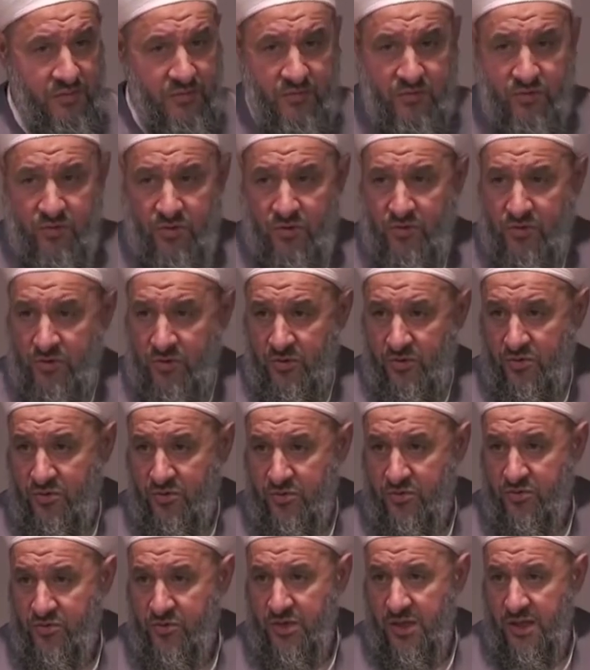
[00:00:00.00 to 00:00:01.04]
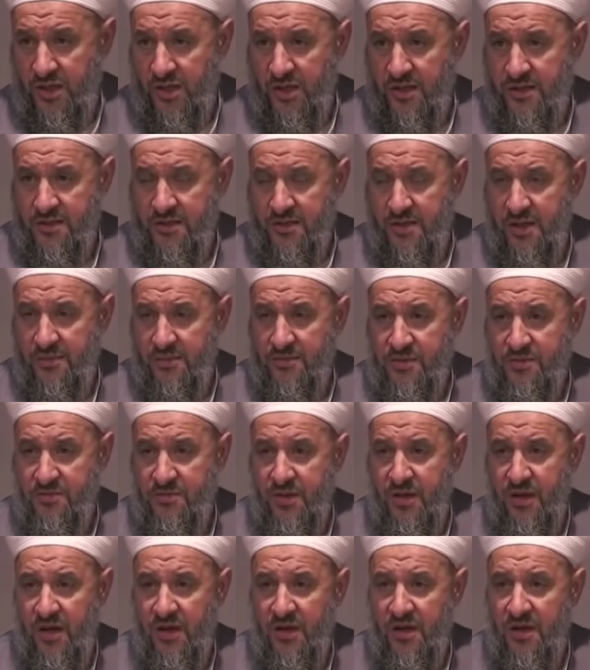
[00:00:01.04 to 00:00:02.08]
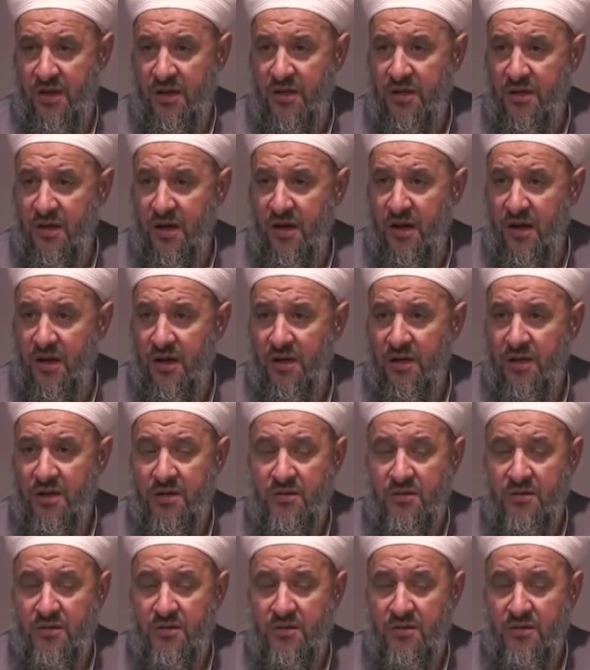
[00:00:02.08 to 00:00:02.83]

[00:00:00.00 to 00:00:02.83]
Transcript: Çoğunuz okursunuz Allah'ın izniyle. Bismillah. İkra.